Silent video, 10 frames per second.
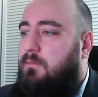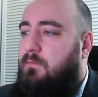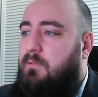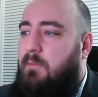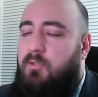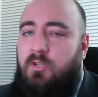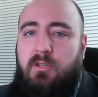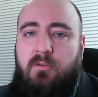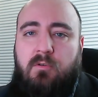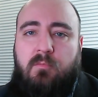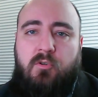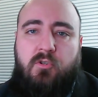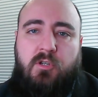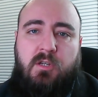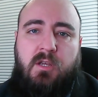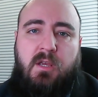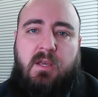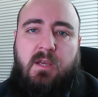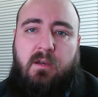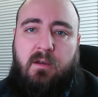nabycia nieruchomości
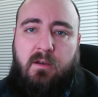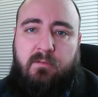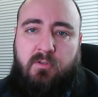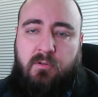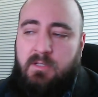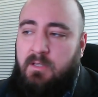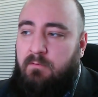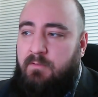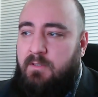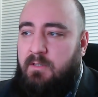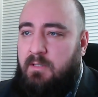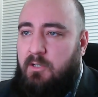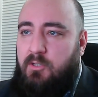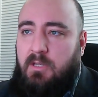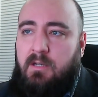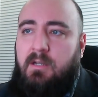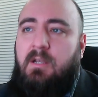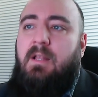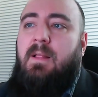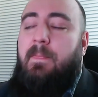e, w drodze drowizny też, tak?
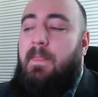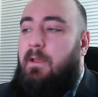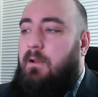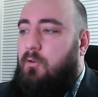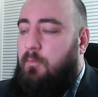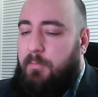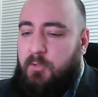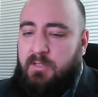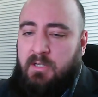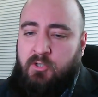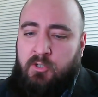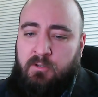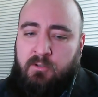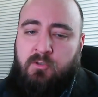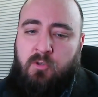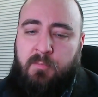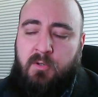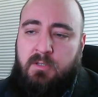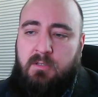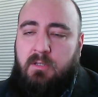Lub przeznaczyć
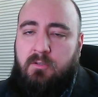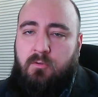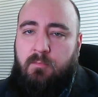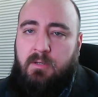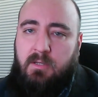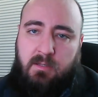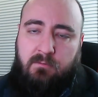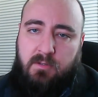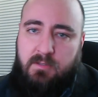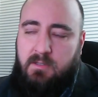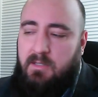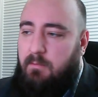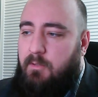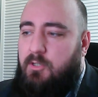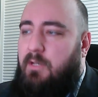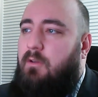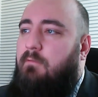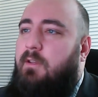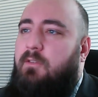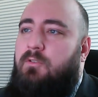100% tej sumy na własne cele
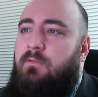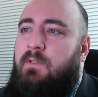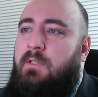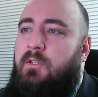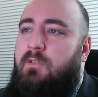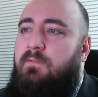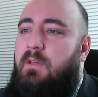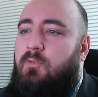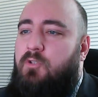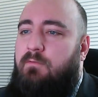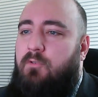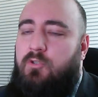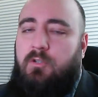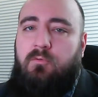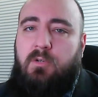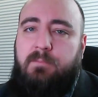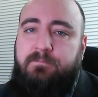mieszkaniowe. I to są w zasadzie dwie możliwości, które